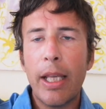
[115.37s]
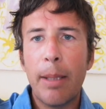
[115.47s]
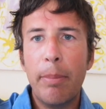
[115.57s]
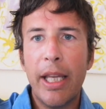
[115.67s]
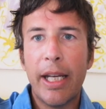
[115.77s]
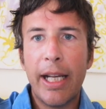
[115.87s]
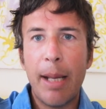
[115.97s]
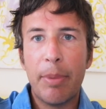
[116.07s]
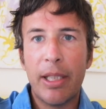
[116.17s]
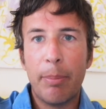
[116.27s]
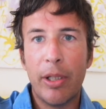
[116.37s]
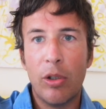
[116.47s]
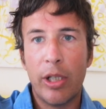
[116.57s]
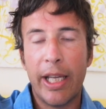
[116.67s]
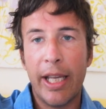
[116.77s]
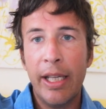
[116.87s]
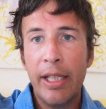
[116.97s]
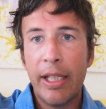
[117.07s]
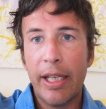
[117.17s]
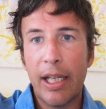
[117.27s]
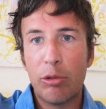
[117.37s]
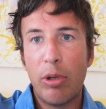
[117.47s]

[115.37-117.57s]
Ebbene, capita però che nella